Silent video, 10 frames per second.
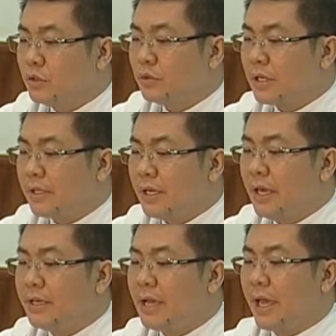chúng ta thấy
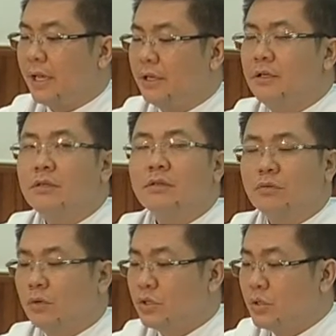hình ảnh
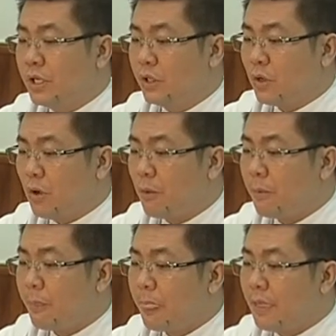của Chúa Kitô
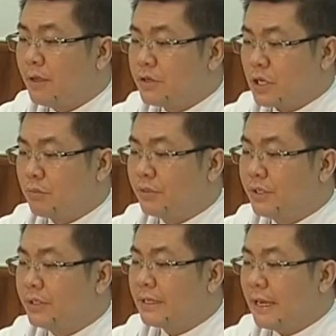trong
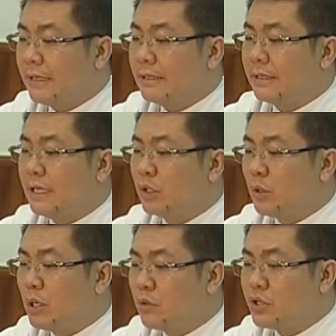tư cách là
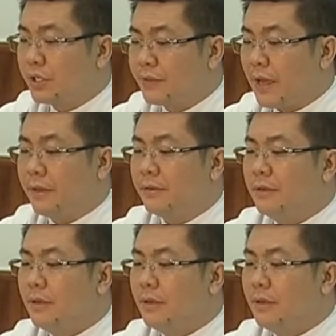Kitô hữu trưởng thành,